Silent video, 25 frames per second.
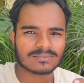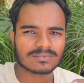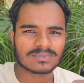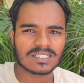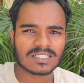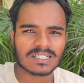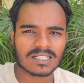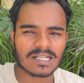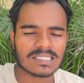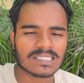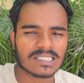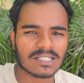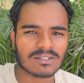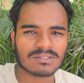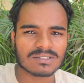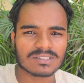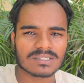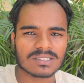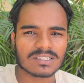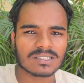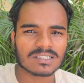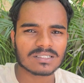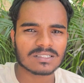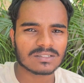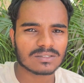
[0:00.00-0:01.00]
జనరల్
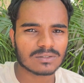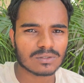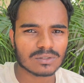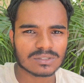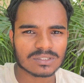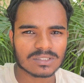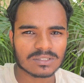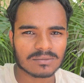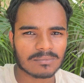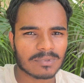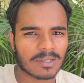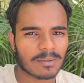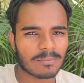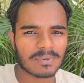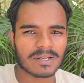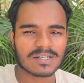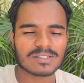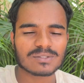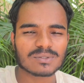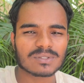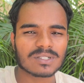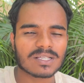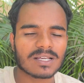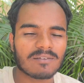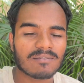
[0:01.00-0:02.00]
సర్వీసింగ్ కొంచెం
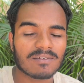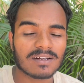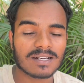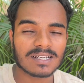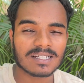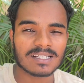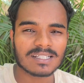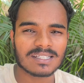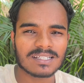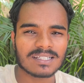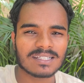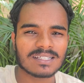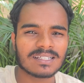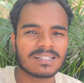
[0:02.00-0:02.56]
రిపేర్స్ ఉన్నాయి అవన్నీ